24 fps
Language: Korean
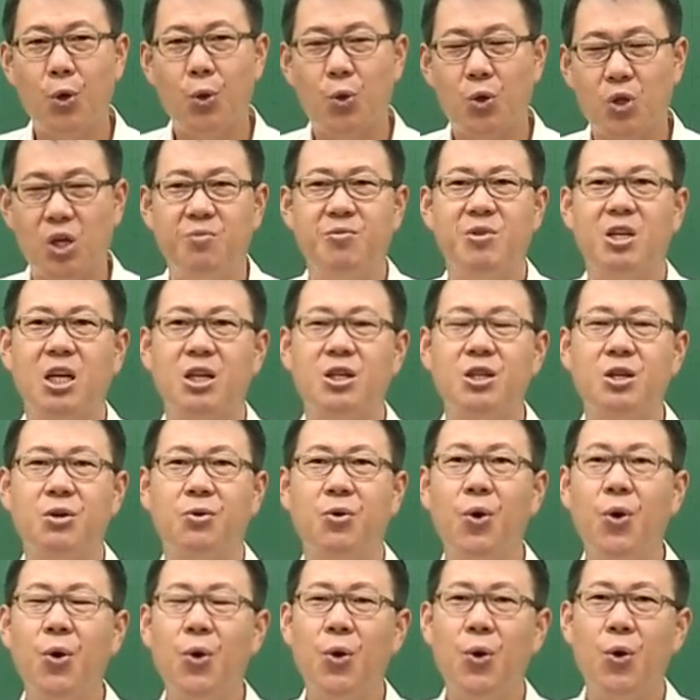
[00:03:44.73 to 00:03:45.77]
그 다음 이제
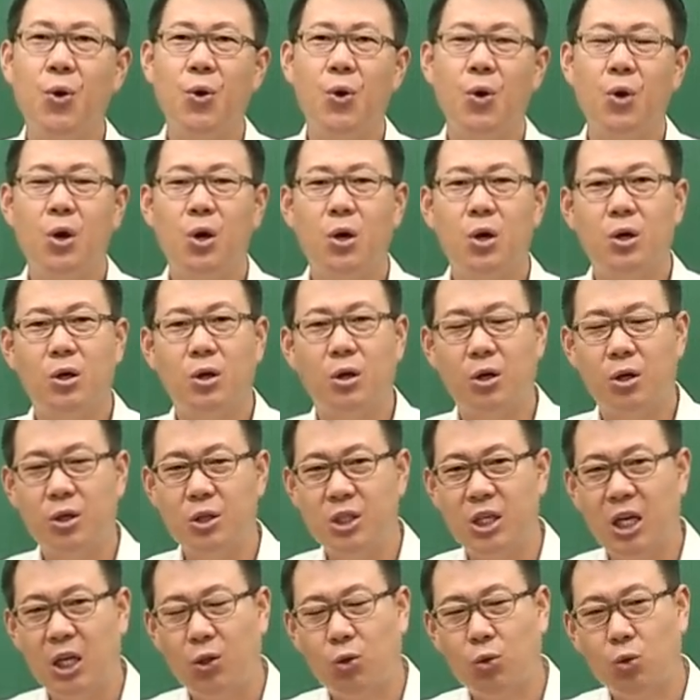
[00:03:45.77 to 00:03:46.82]
그리고 어,
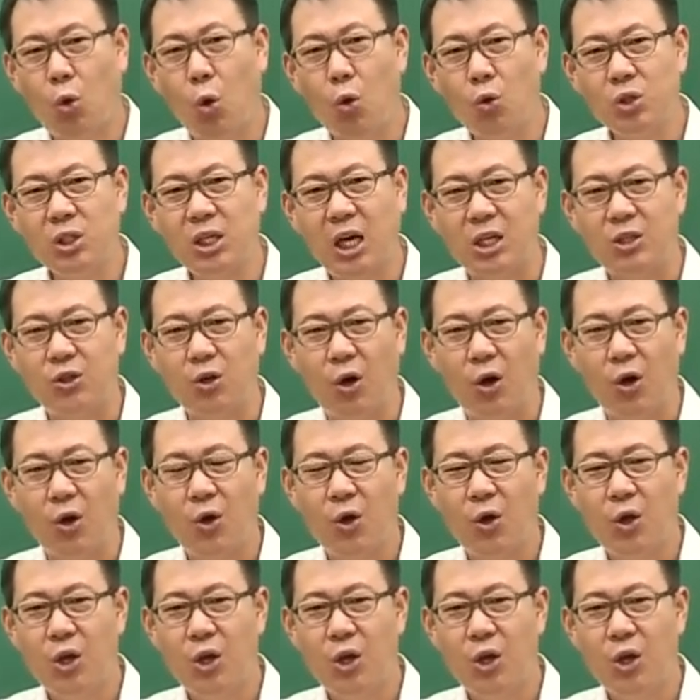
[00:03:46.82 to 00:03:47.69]
이제 통사죠.